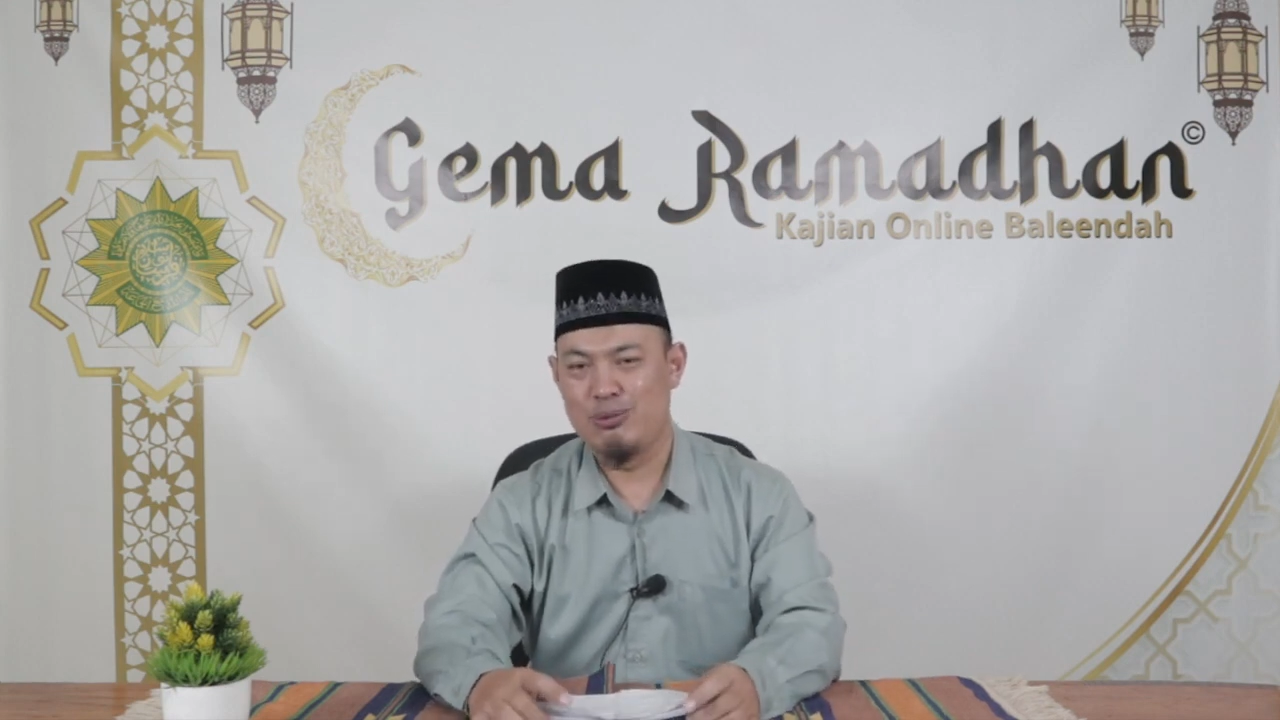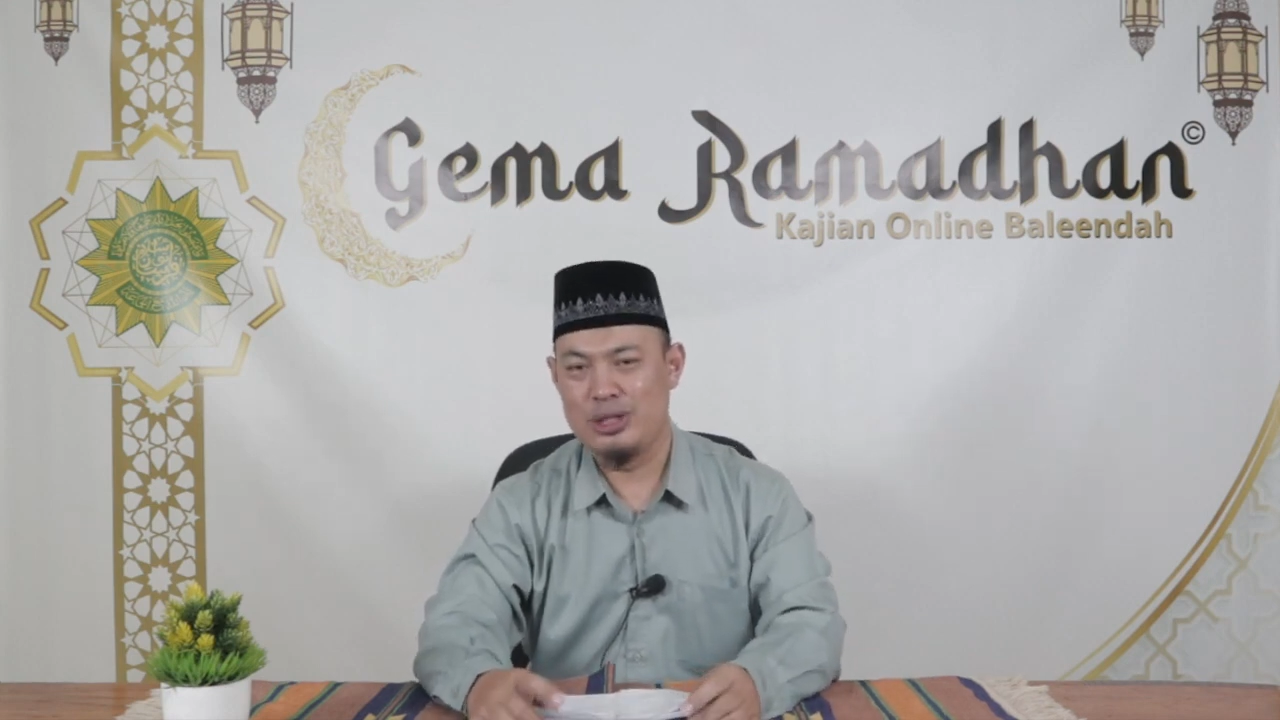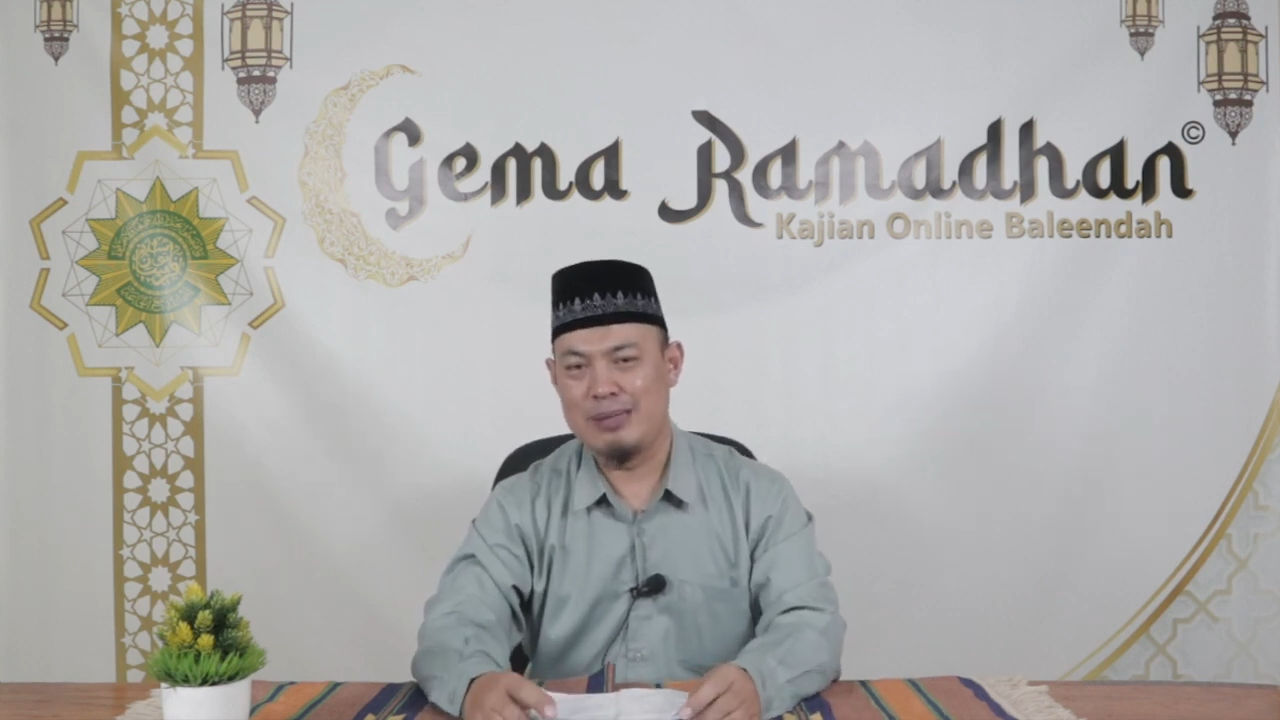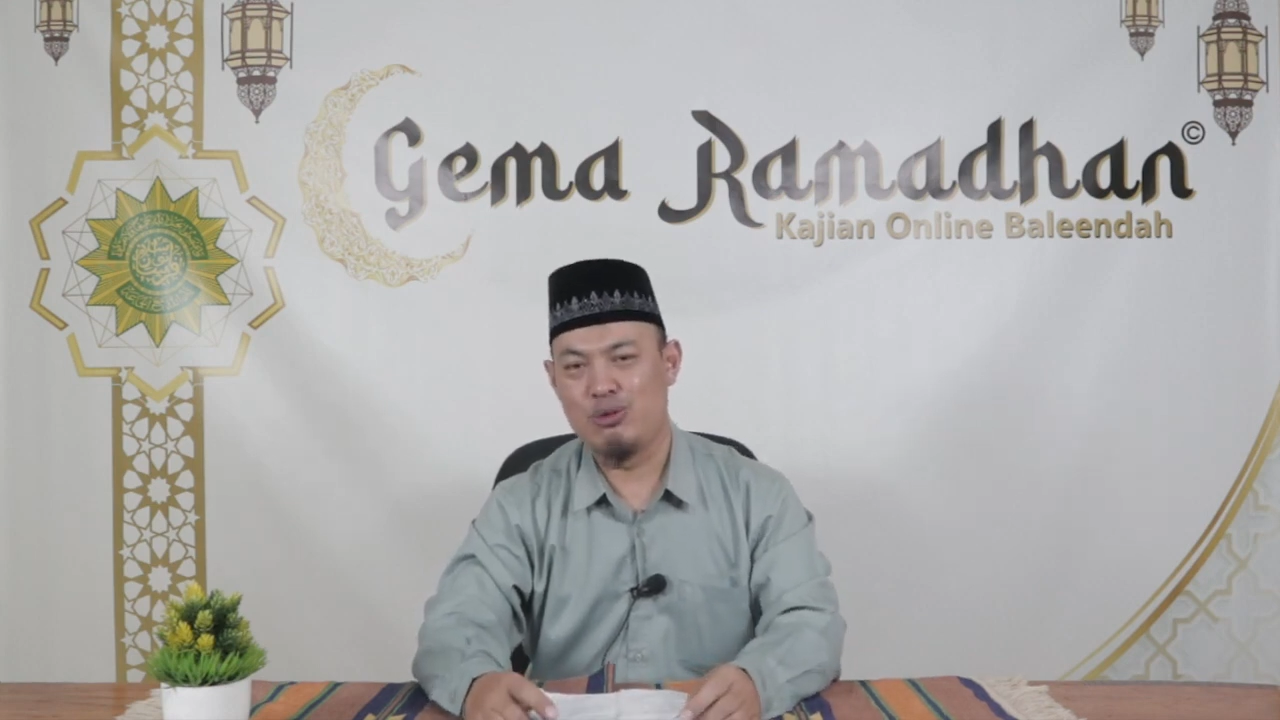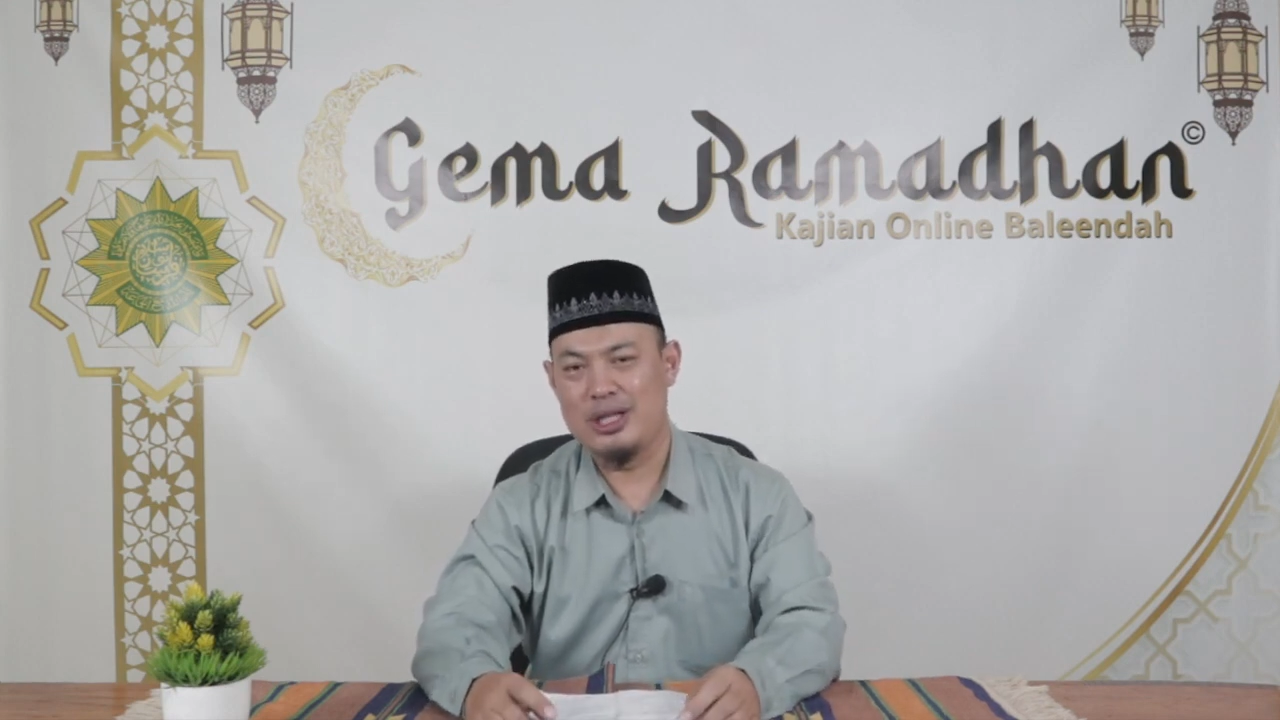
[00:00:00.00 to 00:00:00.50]

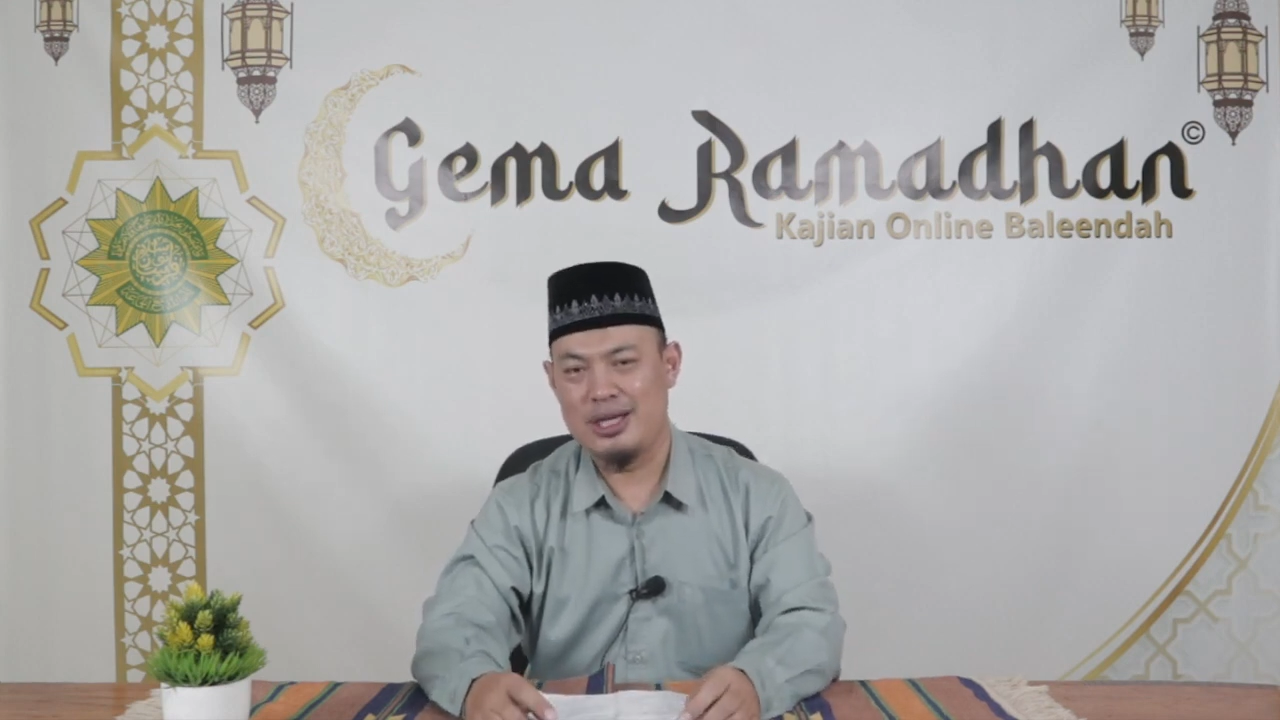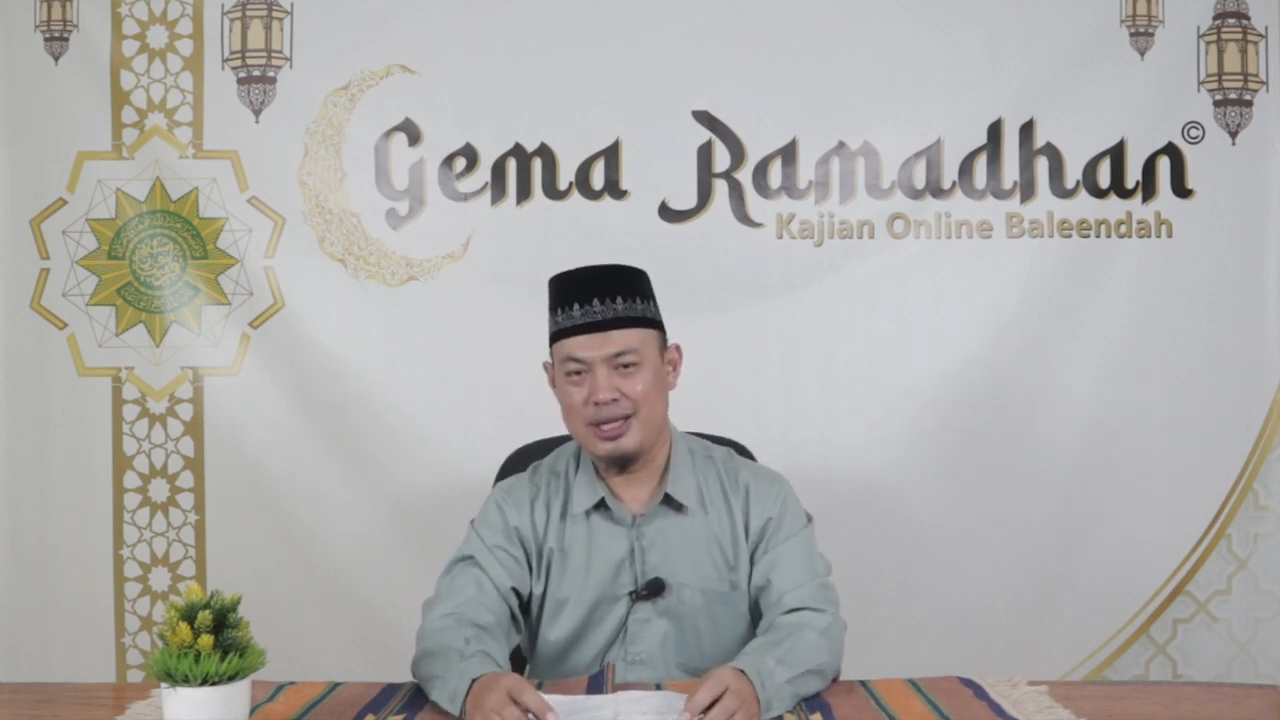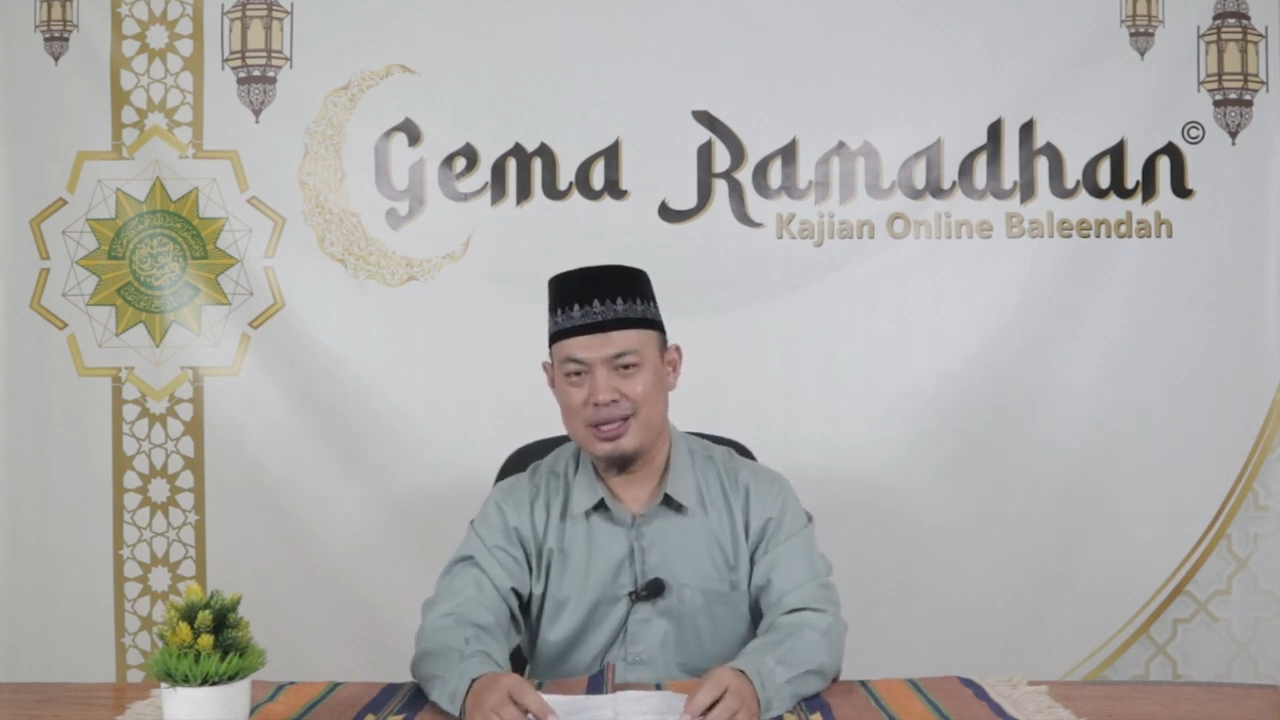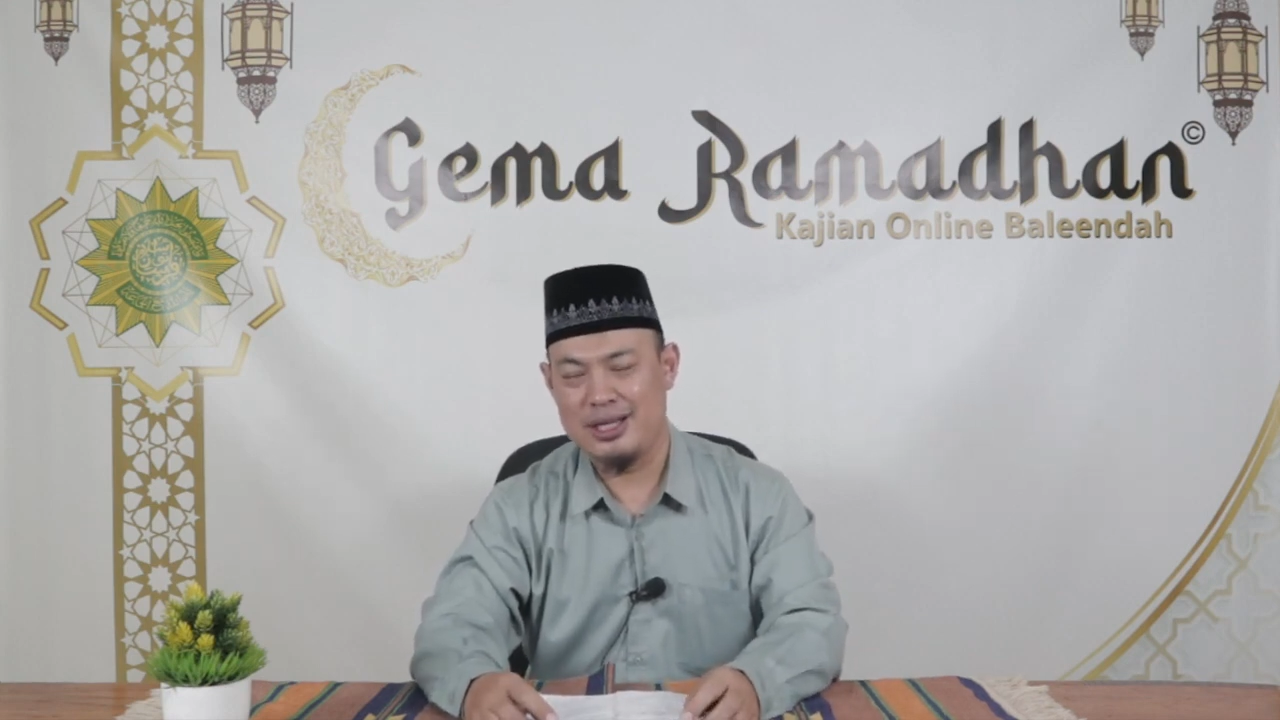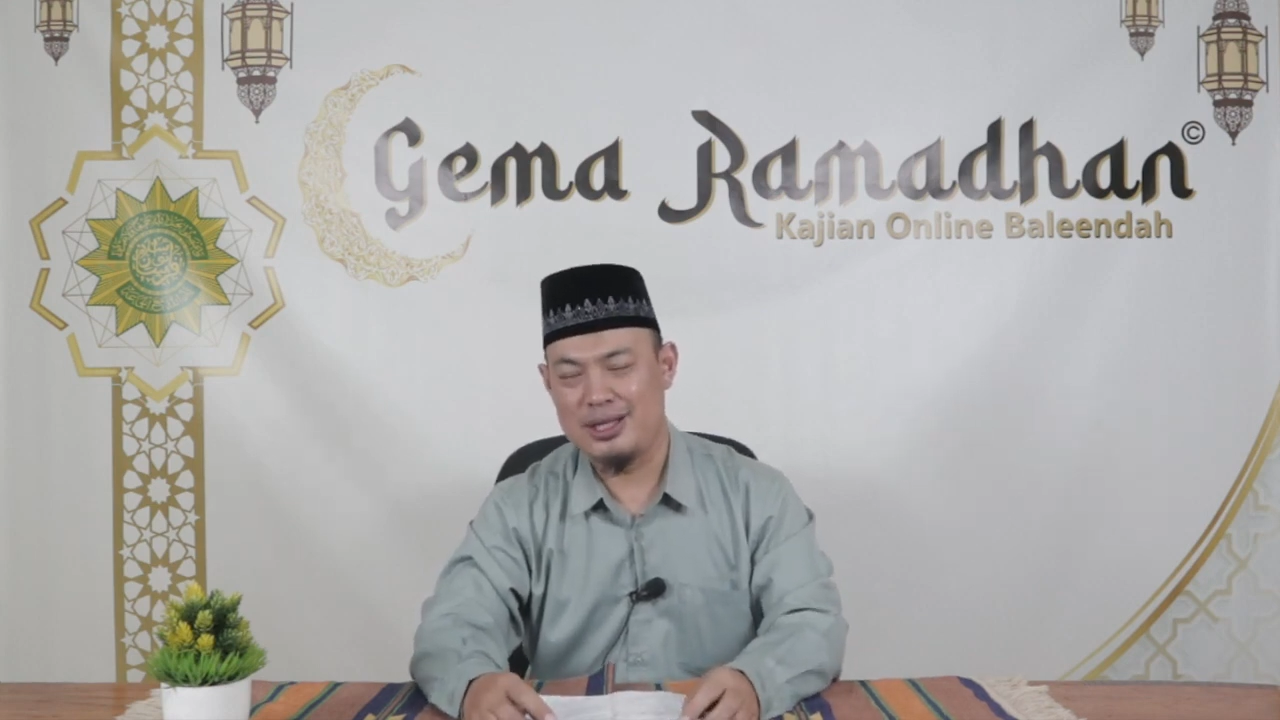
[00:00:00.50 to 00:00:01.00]
Mudah-mudahan